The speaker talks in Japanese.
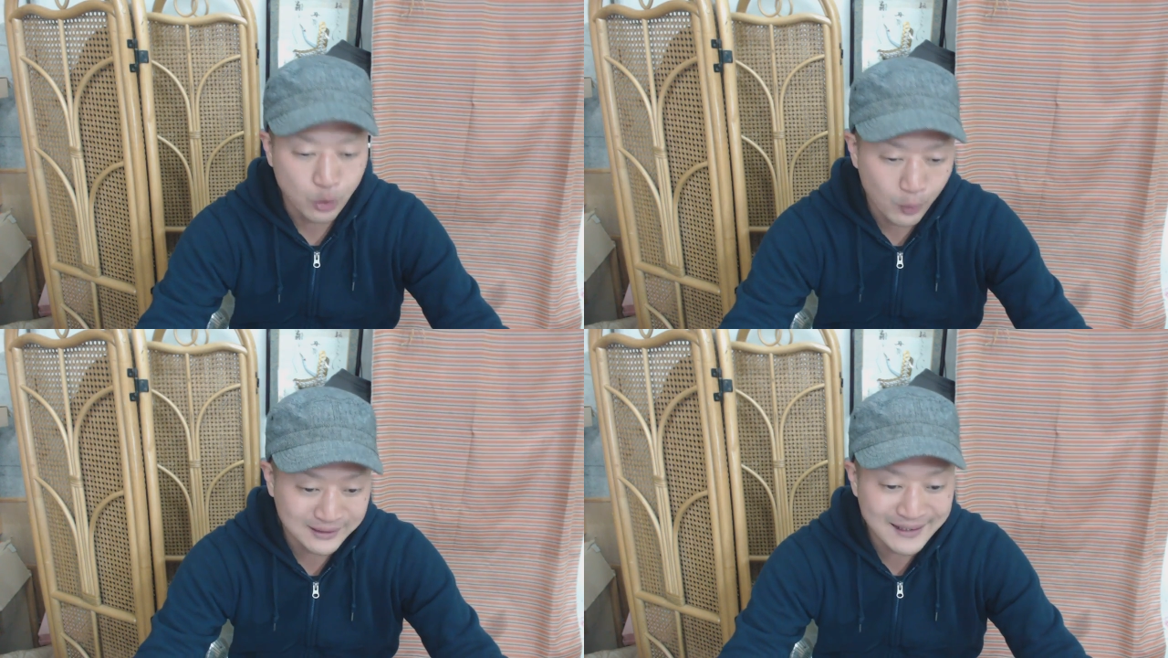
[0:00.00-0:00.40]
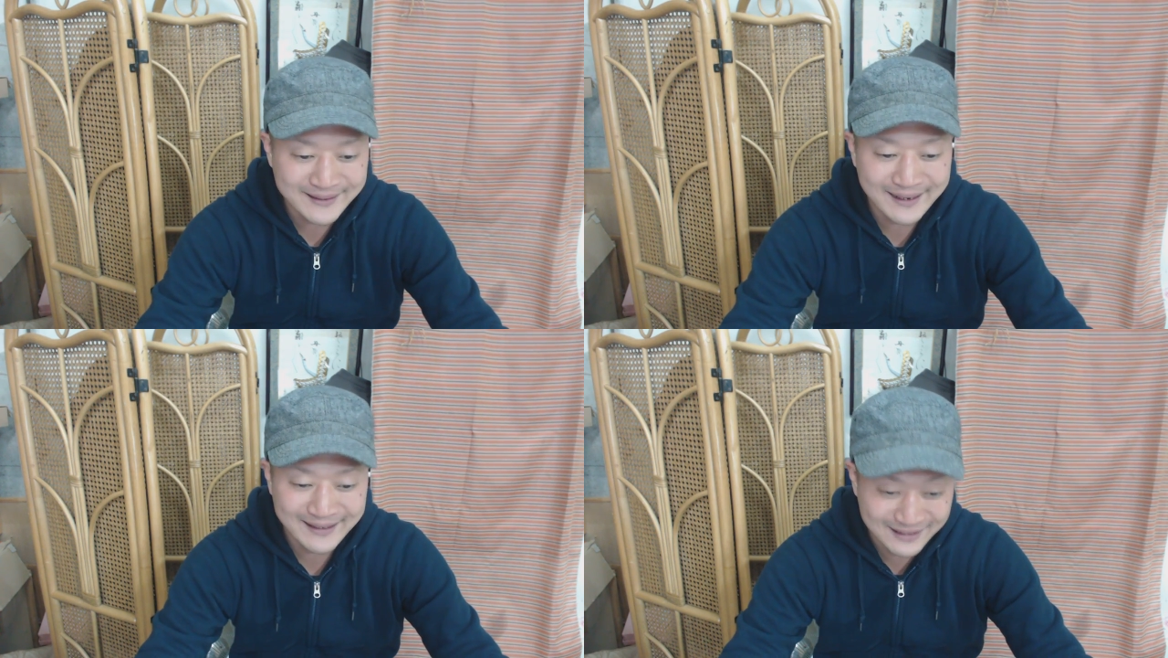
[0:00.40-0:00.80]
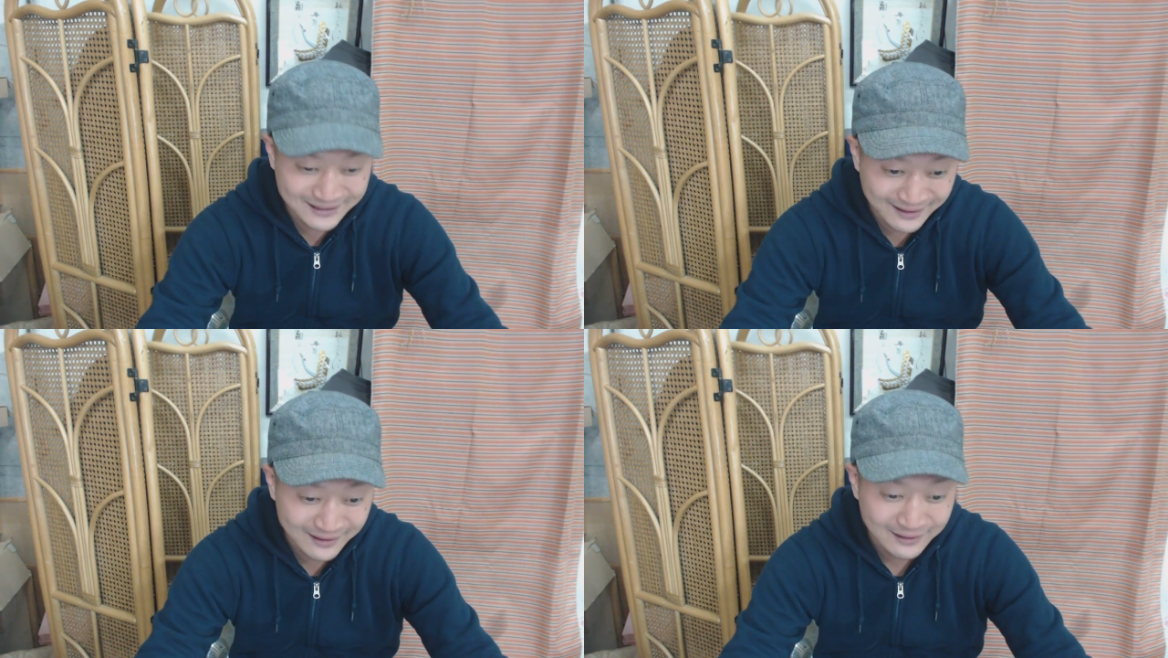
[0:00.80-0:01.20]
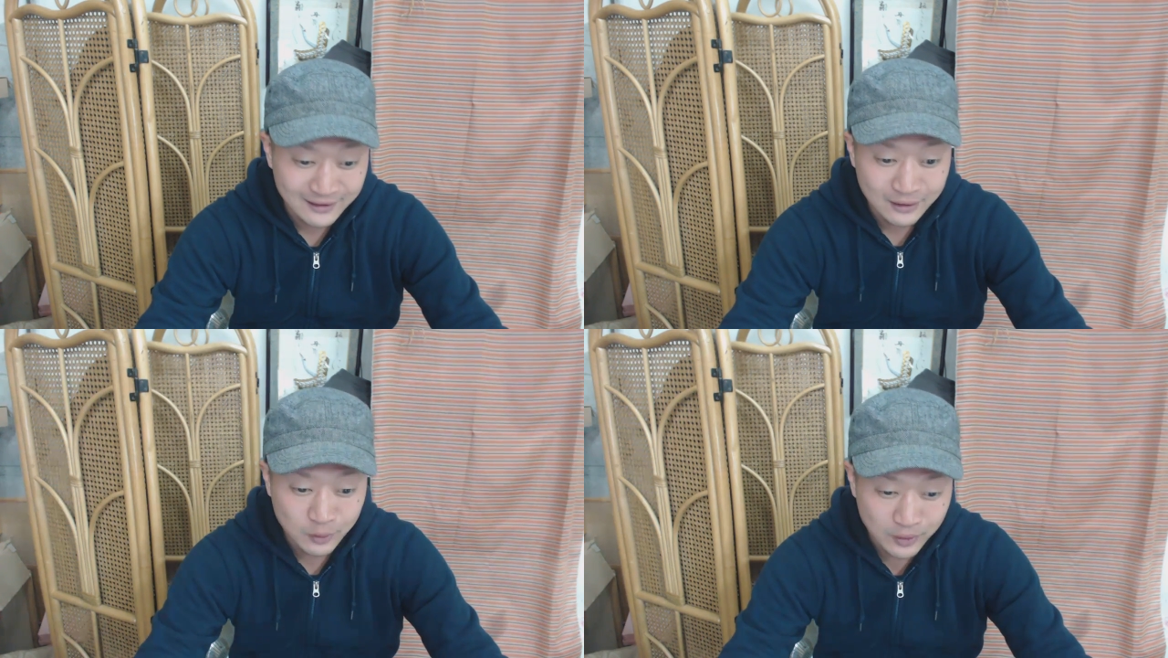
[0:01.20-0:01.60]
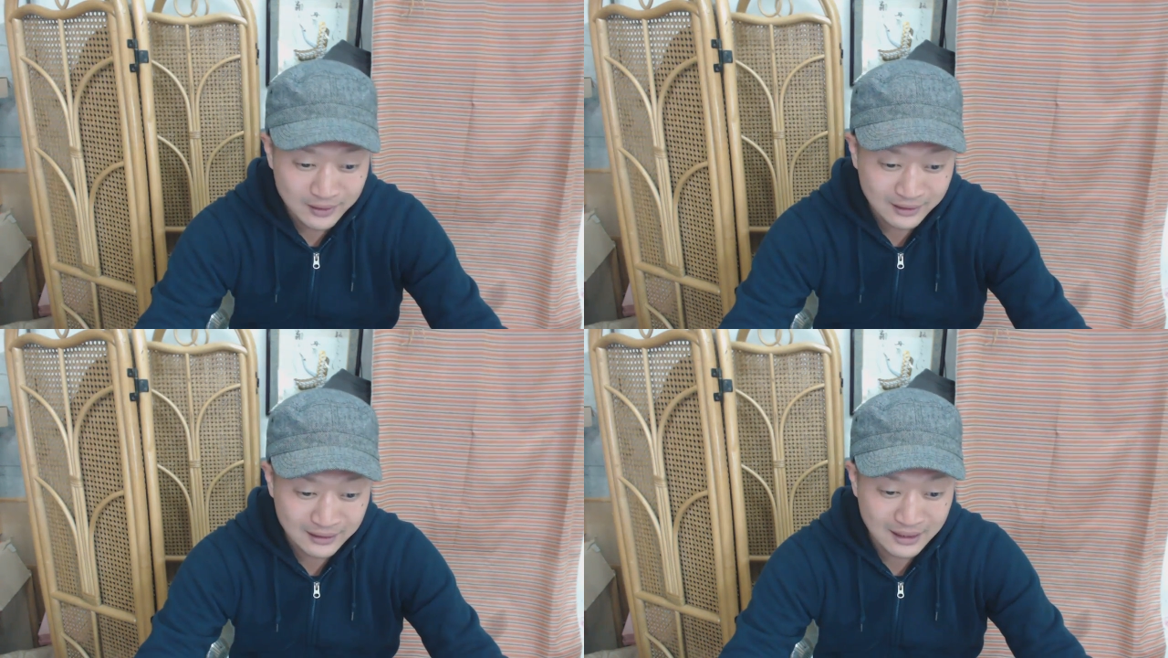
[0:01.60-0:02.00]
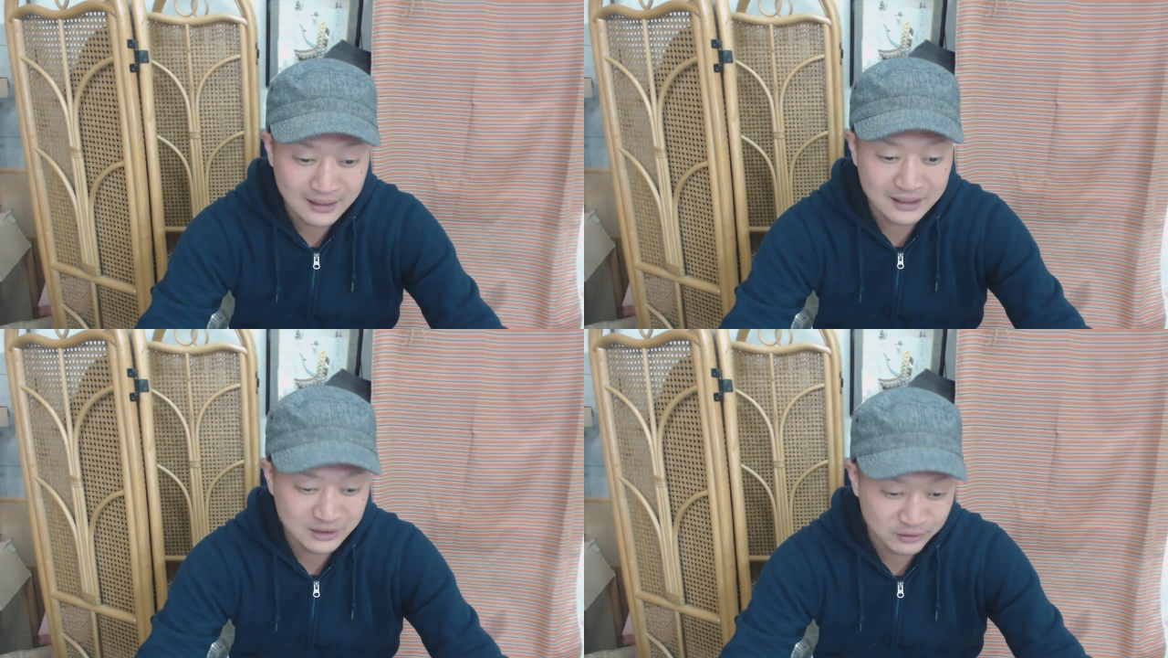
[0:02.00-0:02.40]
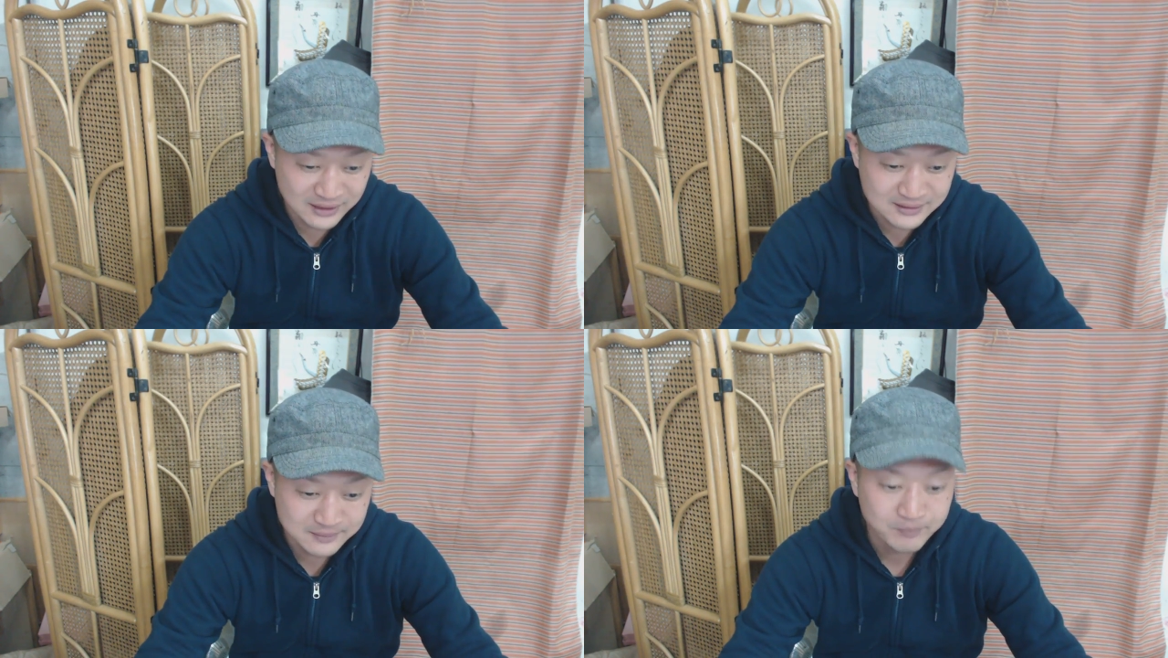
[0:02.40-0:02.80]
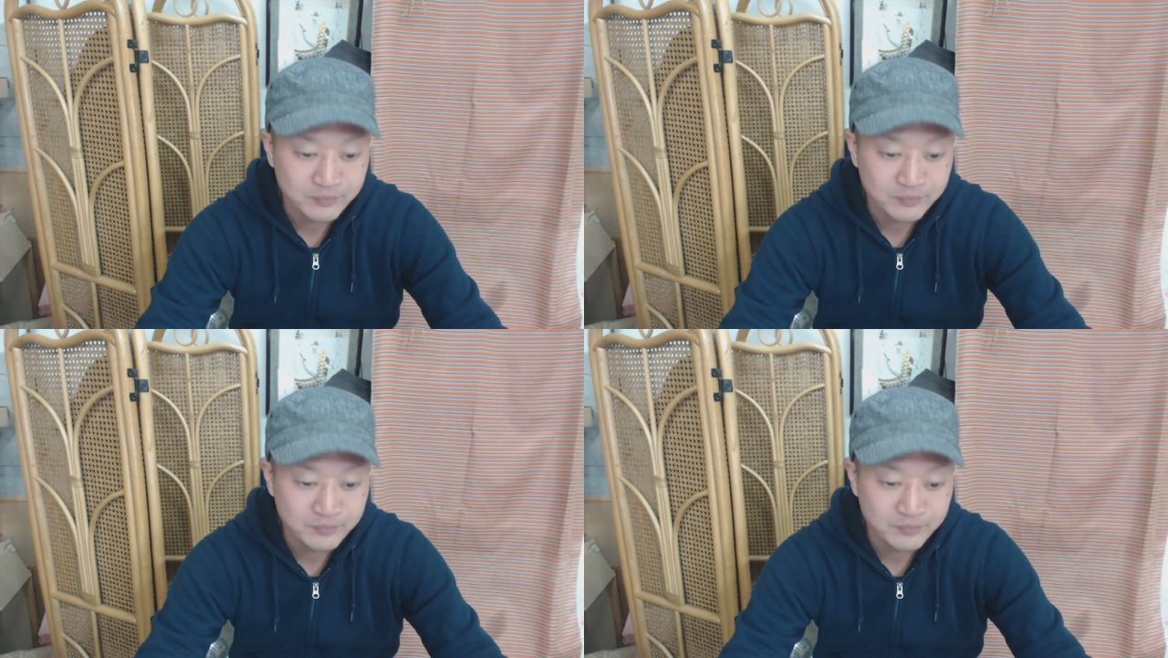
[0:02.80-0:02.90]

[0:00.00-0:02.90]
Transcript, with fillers: 今日は天気がいいから、これだけでいいのです。